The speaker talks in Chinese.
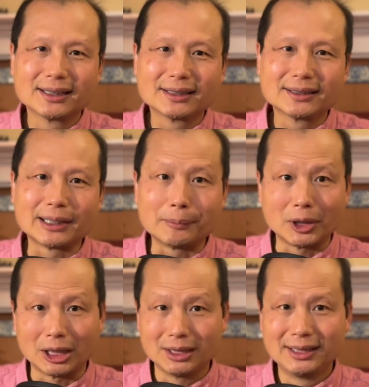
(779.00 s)
那
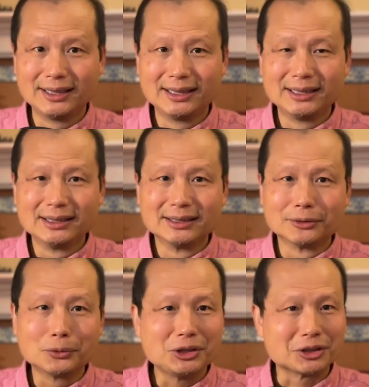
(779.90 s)
么，
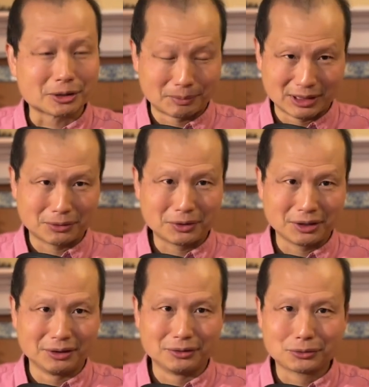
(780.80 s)
为什么
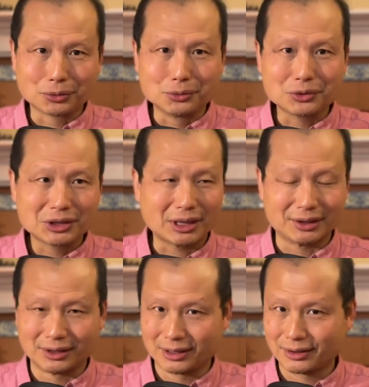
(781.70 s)
会出
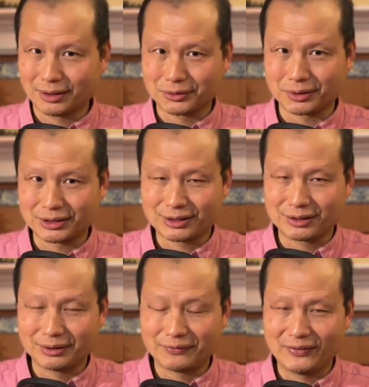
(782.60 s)
现呢？要说吃
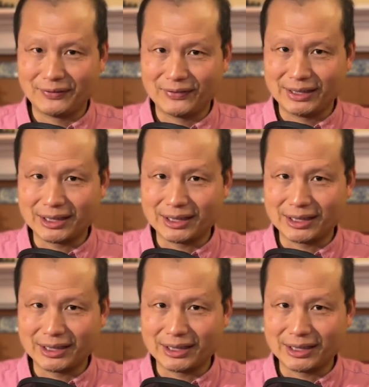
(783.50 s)
VV